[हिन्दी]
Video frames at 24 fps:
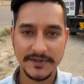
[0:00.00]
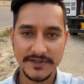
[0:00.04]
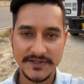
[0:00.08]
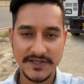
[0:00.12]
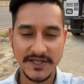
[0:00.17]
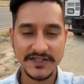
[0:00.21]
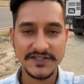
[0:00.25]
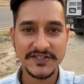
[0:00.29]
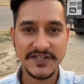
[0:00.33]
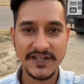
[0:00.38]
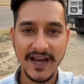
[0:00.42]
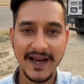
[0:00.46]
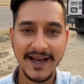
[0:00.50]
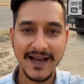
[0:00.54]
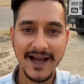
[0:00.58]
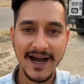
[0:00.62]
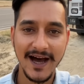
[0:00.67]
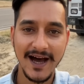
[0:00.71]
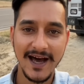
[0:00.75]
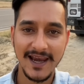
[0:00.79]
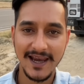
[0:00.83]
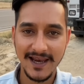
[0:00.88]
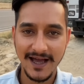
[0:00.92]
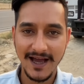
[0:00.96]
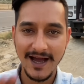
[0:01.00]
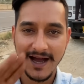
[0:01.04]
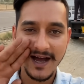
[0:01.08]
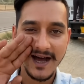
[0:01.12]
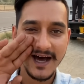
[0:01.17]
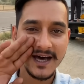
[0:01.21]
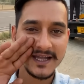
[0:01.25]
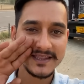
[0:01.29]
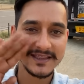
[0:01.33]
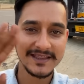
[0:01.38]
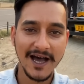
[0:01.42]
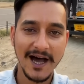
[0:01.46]
सत श्रीकाल
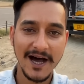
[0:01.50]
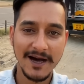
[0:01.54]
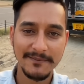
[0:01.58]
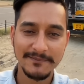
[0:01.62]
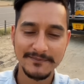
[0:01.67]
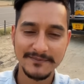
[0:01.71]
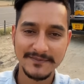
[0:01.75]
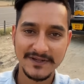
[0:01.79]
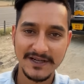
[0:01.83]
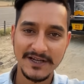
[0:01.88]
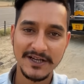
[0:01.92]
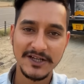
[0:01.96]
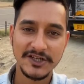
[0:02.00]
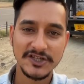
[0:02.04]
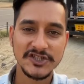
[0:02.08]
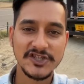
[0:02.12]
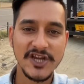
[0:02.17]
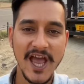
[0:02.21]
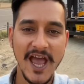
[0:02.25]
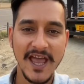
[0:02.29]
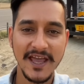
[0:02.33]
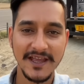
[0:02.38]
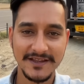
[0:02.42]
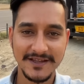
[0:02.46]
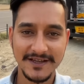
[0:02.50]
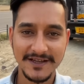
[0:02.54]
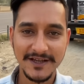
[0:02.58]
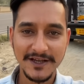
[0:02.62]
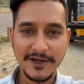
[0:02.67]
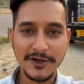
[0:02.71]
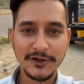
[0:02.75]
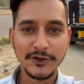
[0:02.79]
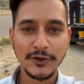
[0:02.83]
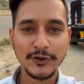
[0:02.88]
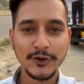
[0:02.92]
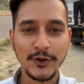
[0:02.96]
आदाब जय हिंद
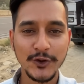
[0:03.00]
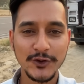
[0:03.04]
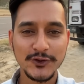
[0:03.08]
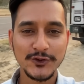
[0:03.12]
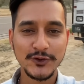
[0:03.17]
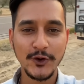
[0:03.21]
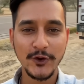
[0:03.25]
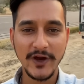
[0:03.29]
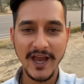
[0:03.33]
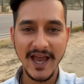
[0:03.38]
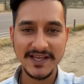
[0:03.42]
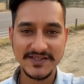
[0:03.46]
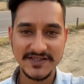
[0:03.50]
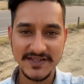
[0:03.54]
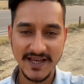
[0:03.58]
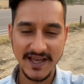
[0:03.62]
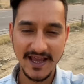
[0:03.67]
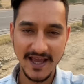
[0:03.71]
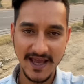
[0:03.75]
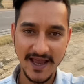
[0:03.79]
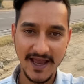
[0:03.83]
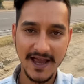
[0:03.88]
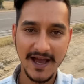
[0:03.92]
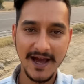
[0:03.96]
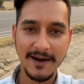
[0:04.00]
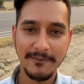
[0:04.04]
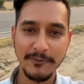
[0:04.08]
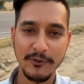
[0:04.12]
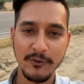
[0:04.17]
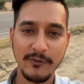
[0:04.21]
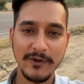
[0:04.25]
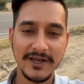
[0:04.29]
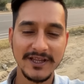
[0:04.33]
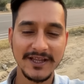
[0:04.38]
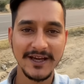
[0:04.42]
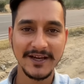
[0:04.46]
तो दोस्तों कैसे हैं आप
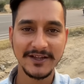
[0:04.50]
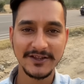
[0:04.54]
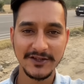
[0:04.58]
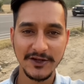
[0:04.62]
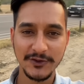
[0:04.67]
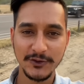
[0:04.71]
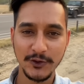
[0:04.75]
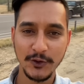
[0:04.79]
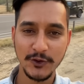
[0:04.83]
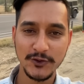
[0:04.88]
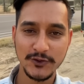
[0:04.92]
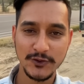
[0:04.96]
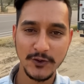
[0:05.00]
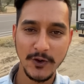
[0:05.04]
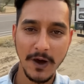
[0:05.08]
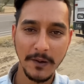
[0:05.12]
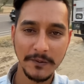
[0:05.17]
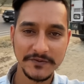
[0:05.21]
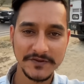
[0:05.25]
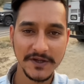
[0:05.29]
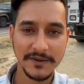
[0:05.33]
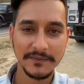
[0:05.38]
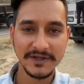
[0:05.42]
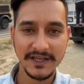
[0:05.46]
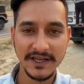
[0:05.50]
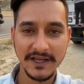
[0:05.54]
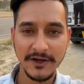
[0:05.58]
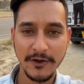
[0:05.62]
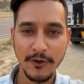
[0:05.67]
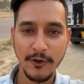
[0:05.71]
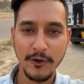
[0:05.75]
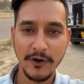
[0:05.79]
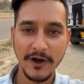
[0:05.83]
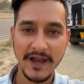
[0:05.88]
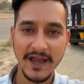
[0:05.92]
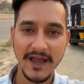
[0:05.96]
उम्मीद करता हूं दोस्तों आप सब ठीक
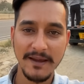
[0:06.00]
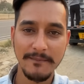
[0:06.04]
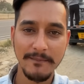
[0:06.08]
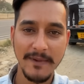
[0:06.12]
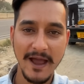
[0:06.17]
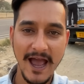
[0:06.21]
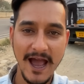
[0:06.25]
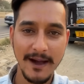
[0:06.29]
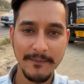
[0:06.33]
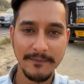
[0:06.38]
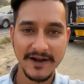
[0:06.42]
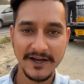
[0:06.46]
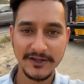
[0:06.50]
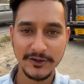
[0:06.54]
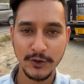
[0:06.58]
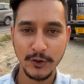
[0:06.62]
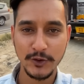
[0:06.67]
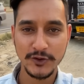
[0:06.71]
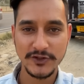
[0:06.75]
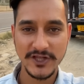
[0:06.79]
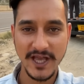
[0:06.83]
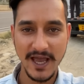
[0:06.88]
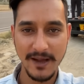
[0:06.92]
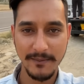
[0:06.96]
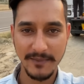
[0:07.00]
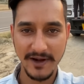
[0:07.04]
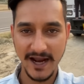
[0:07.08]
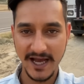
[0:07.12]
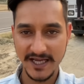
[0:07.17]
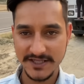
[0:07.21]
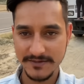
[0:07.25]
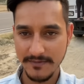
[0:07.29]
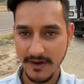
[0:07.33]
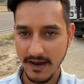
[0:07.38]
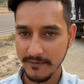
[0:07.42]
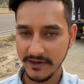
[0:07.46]
होंगे मैं आपका दोस्त
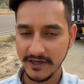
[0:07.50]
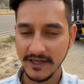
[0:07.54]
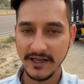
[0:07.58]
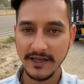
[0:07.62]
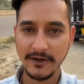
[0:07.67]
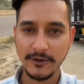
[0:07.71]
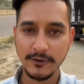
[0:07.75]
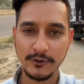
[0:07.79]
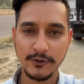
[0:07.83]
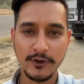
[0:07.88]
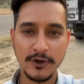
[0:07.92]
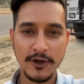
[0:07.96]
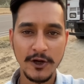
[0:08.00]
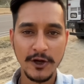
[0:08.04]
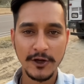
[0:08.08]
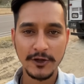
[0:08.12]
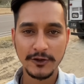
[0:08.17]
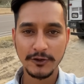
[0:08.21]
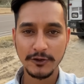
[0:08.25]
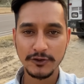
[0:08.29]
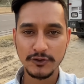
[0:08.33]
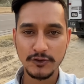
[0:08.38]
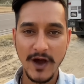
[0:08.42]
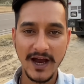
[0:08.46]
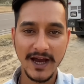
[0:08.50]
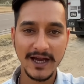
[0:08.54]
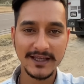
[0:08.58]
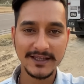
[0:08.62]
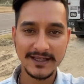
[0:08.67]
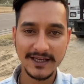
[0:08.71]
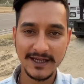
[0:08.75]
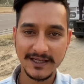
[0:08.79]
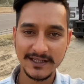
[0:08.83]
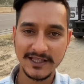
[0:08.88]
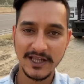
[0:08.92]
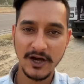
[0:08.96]
हेमराज मैं भी ठीक हूं तो स्वागत
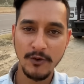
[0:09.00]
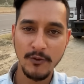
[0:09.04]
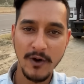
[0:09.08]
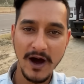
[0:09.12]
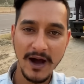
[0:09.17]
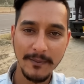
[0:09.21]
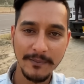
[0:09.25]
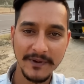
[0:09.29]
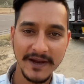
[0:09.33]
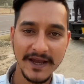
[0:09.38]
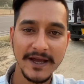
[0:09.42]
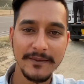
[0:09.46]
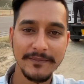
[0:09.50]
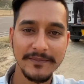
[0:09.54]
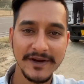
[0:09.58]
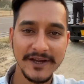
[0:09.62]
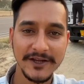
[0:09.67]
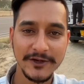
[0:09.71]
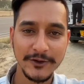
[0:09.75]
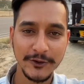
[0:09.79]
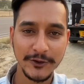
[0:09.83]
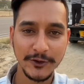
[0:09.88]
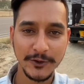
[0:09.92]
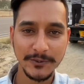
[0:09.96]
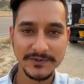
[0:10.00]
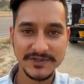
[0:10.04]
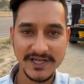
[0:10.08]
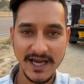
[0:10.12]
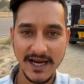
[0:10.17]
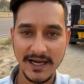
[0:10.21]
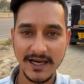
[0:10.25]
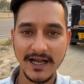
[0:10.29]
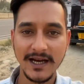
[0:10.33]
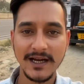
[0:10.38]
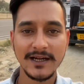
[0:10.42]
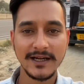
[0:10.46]
करता हूं आपके अपने यूट्यूब
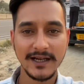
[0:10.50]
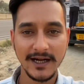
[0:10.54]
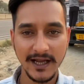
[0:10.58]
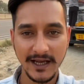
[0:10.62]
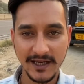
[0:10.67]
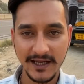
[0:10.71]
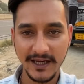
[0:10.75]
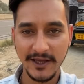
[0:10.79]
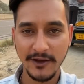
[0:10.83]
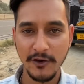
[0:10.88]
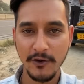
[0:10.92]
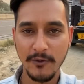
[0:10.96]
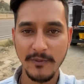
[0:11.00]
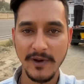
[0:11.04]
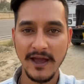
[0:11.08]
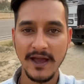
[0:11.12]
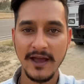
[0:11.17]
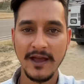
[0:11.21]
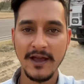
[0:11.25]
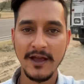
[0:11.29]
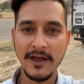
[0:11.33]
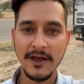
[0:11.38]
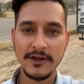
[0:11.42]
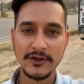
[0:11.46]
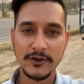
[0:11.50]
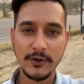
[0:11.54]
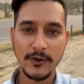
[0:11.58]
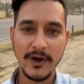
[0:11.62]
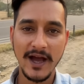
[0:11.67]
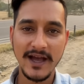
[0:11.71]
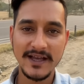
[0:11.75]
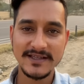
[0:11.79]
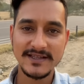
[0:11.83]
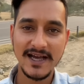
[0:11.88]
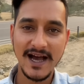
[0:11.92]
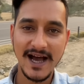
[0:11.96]
चैनल ट्रक हीरो में तो
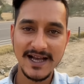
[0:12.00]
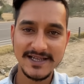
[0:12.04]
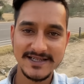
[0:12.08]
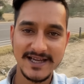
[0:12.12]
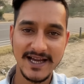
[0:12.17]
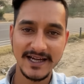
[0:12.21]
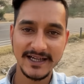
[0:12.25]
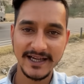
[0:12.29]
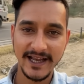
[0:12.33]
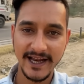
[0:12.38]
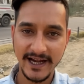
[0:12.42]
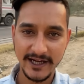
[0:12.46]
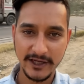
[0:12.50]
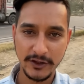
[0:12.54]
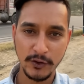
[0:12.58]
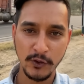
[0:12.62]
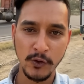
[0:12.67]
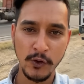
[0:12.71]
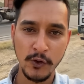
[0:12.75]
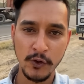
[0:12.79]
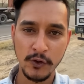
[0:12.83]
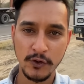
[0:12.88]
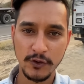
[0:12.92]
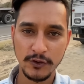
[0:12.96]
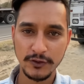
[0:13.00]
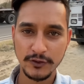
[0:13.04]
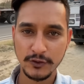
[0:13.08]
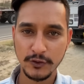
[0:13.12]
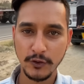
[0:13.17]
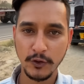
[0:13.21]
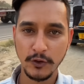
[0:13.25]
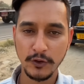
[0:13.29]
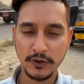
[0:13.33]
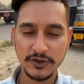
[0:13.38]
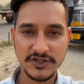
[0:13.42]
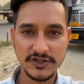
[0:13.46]
गाइस आज है डे टू
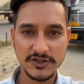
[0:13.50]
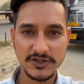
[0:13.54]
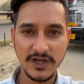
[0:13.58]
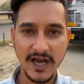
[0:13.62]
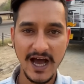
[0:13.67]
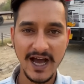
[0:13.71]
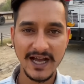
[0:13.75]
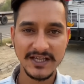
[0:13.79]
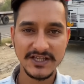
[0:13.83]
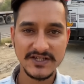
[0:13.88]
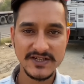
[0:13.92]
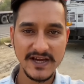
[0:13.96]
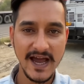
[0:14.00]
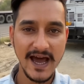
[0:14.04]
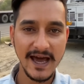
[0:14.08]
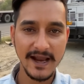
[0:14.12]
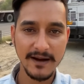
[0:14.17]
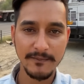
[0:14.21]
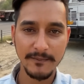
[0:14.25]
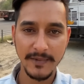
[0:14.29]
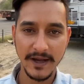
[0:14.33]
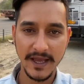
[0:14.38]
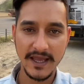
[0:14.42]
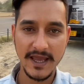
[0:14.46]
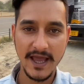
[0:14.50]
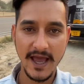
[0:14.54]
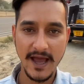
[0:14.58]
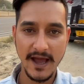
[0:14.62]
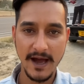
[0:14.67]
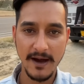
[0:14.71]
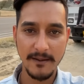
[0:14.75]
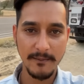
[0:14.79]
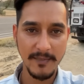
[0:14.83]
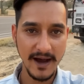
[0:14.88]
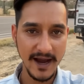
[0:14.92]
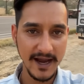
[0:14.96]
तो आज चार मई है
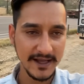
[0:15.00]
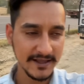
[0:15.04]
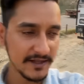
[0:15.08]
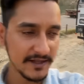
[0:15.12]
हम आए